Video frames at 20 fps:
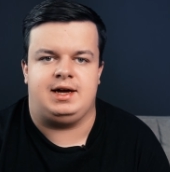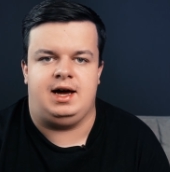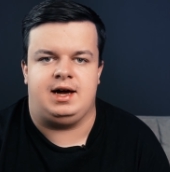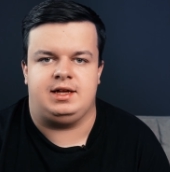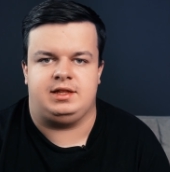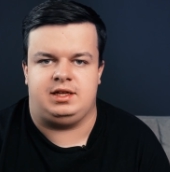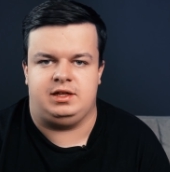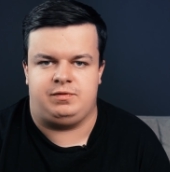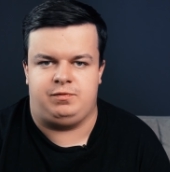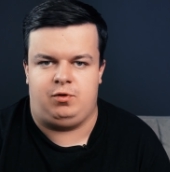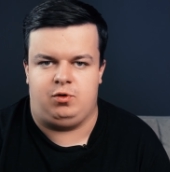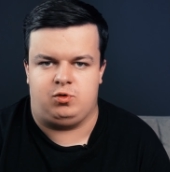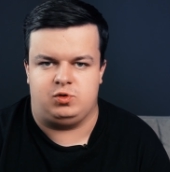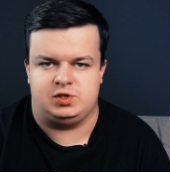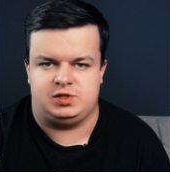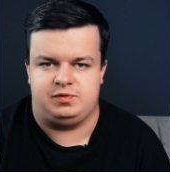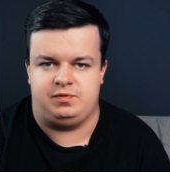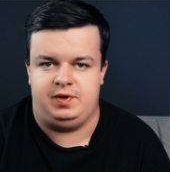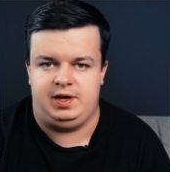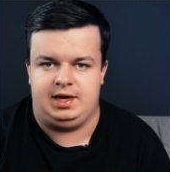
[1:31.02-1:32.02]
как этот
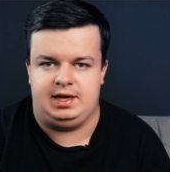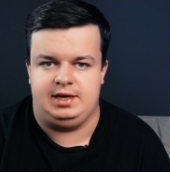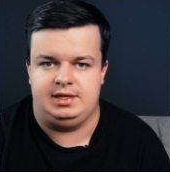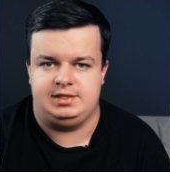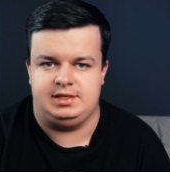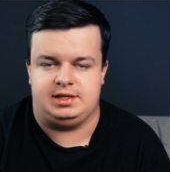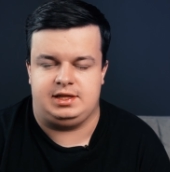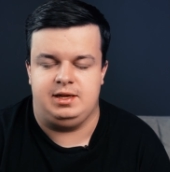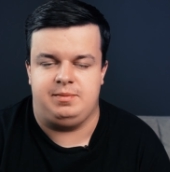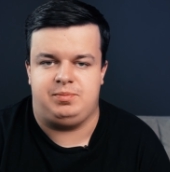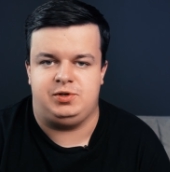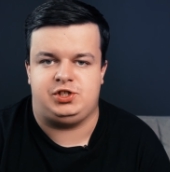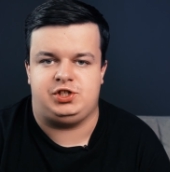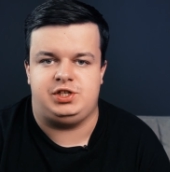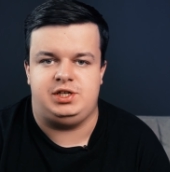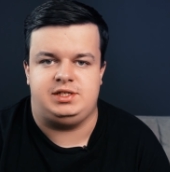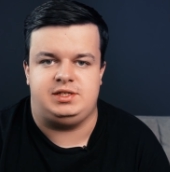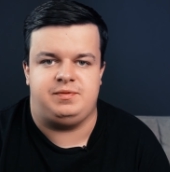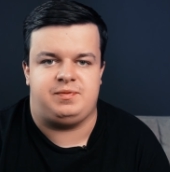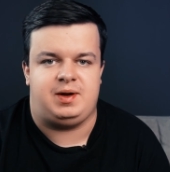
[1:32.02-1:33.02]
фокус выглядит.
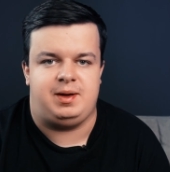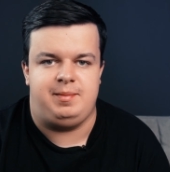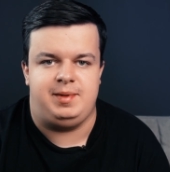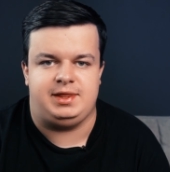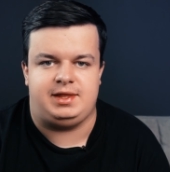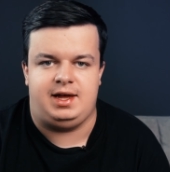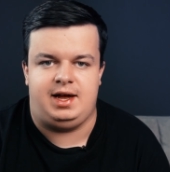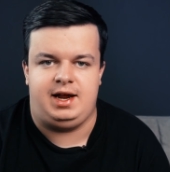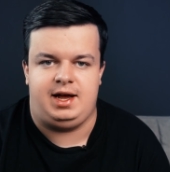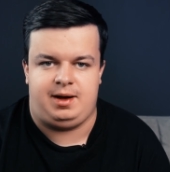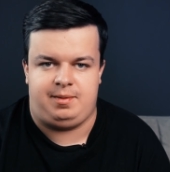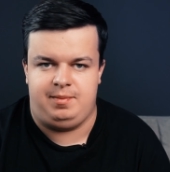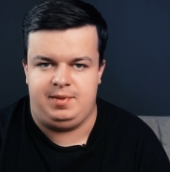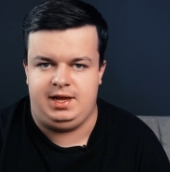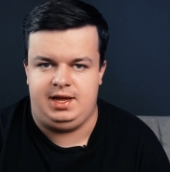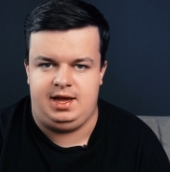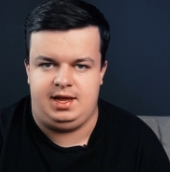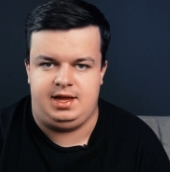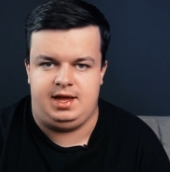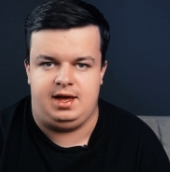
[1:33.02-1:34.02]
Напишите в комментариях
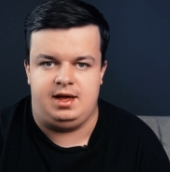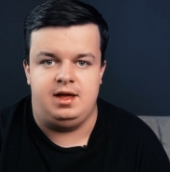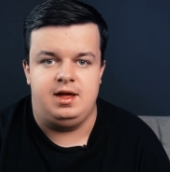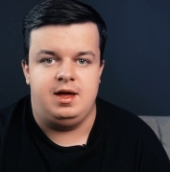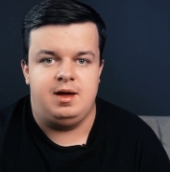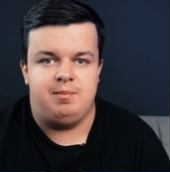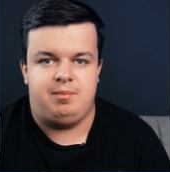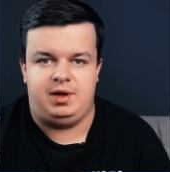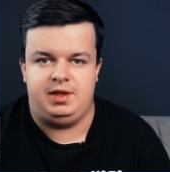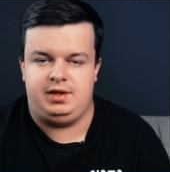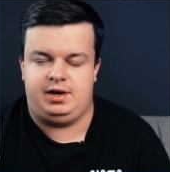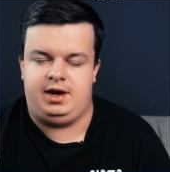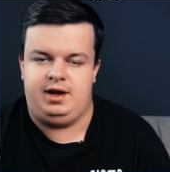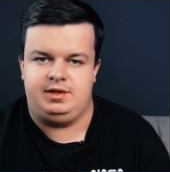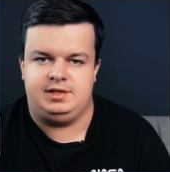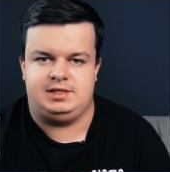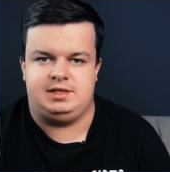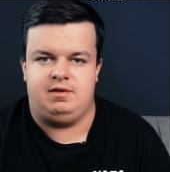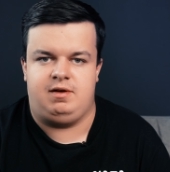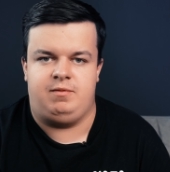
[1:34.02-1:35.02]
мнение,
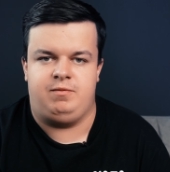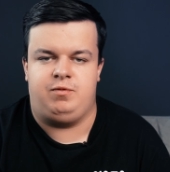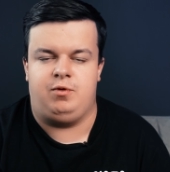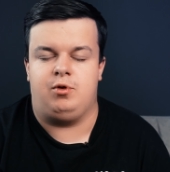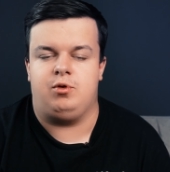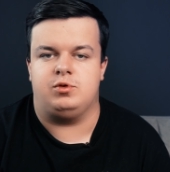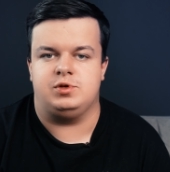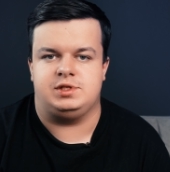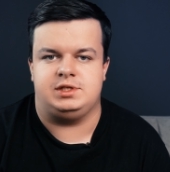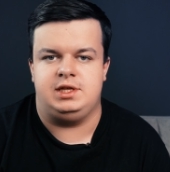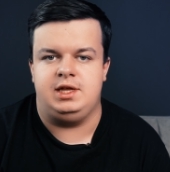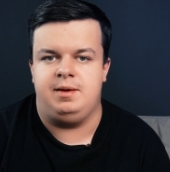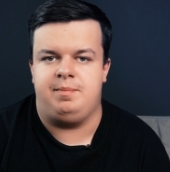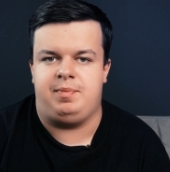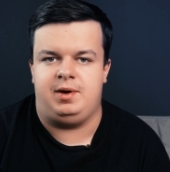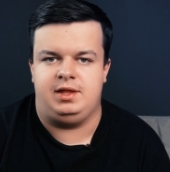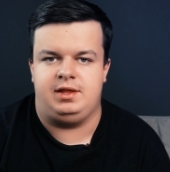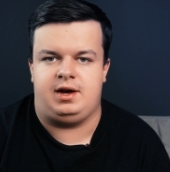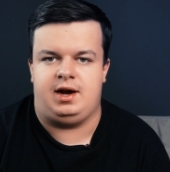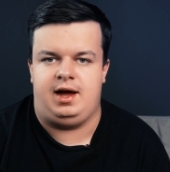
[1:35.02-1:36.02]
понравился вам фокус, не
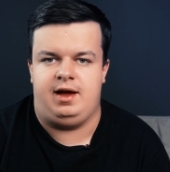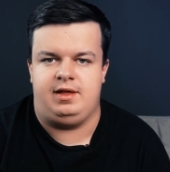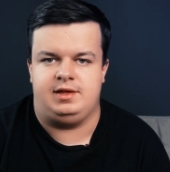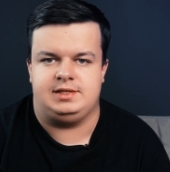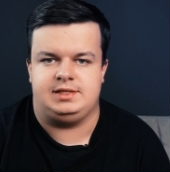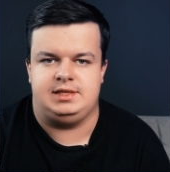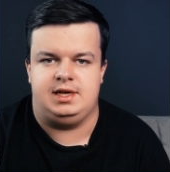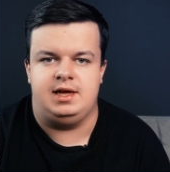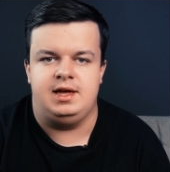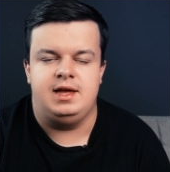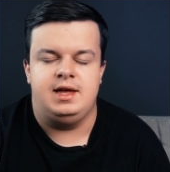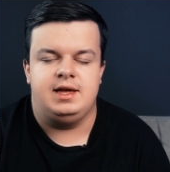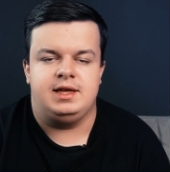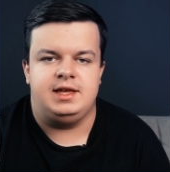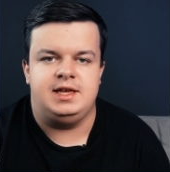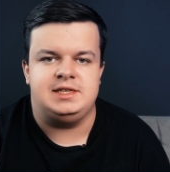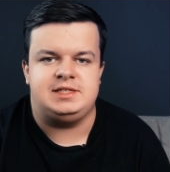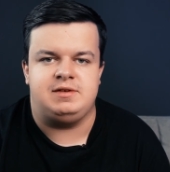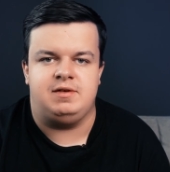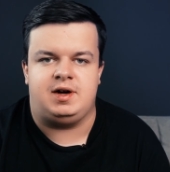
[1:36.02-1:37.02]
понравился.
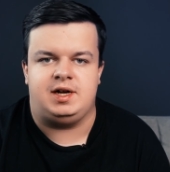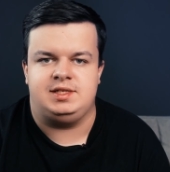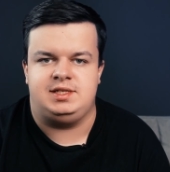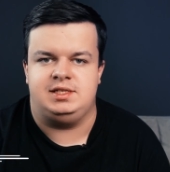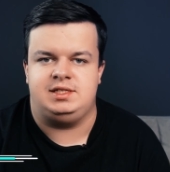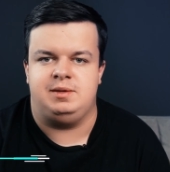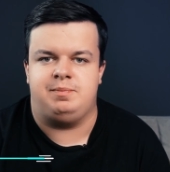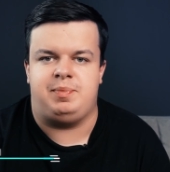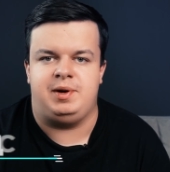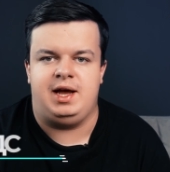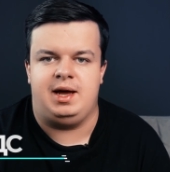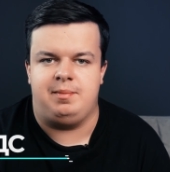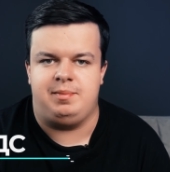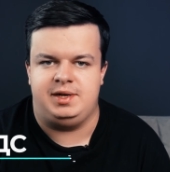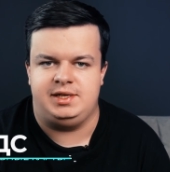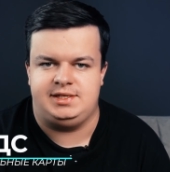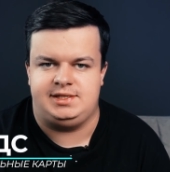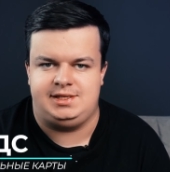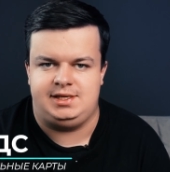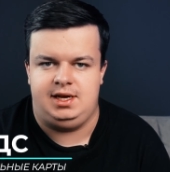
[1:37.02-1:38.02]
Если вы хотите
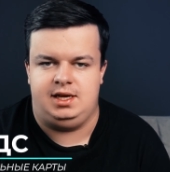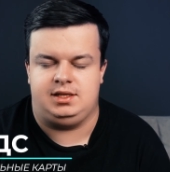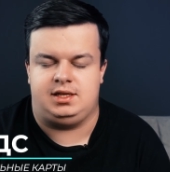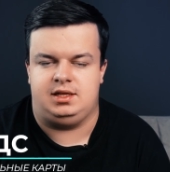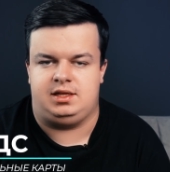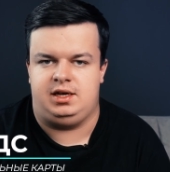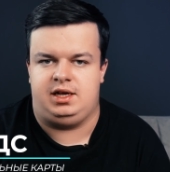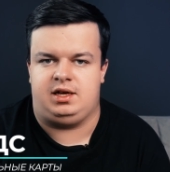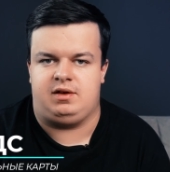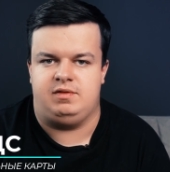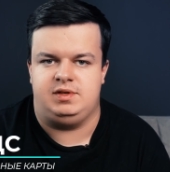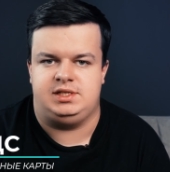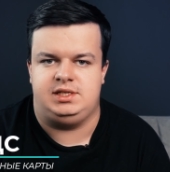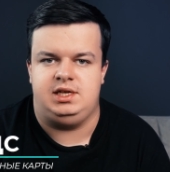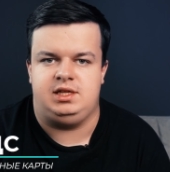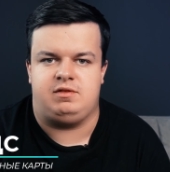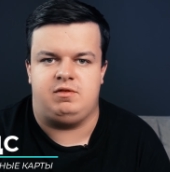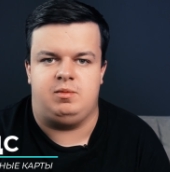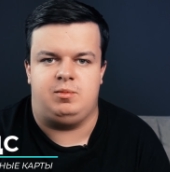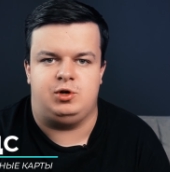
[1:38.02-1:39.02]
приобрести этот
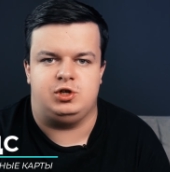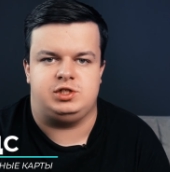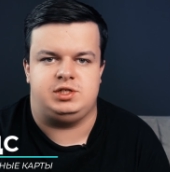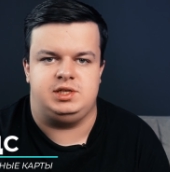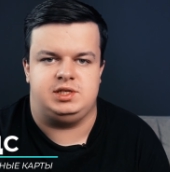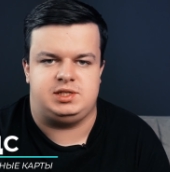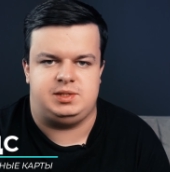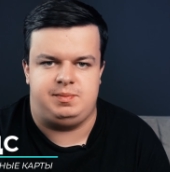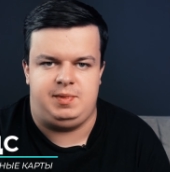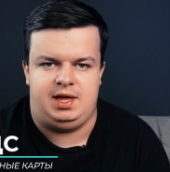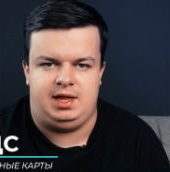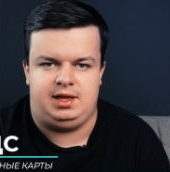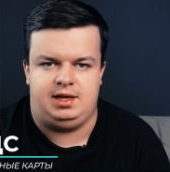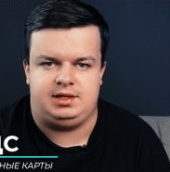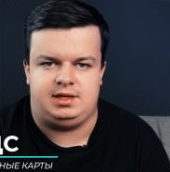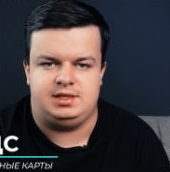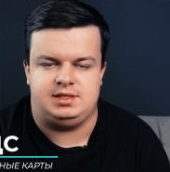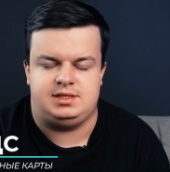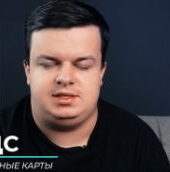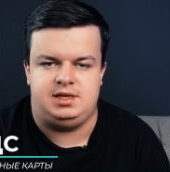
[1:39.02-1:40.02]
реквизит, вы можете смело
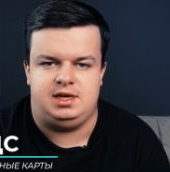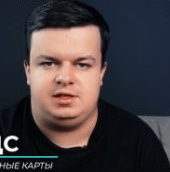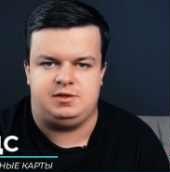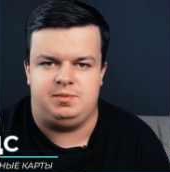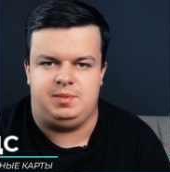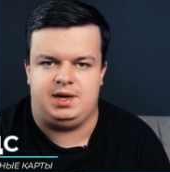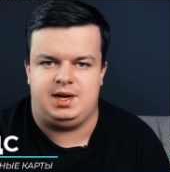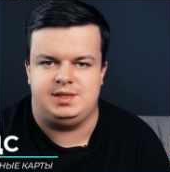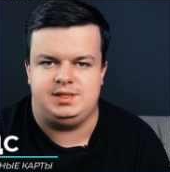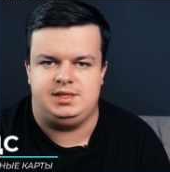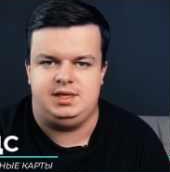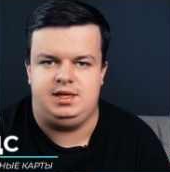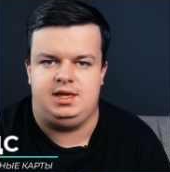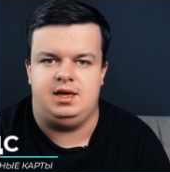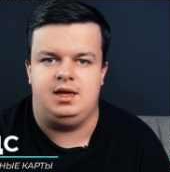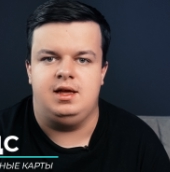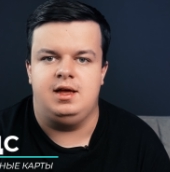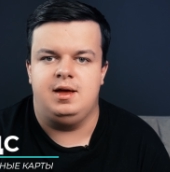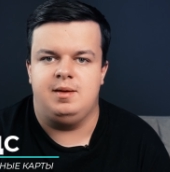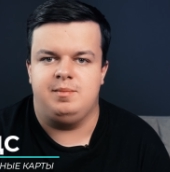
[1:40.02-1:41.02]
это сделать в магазине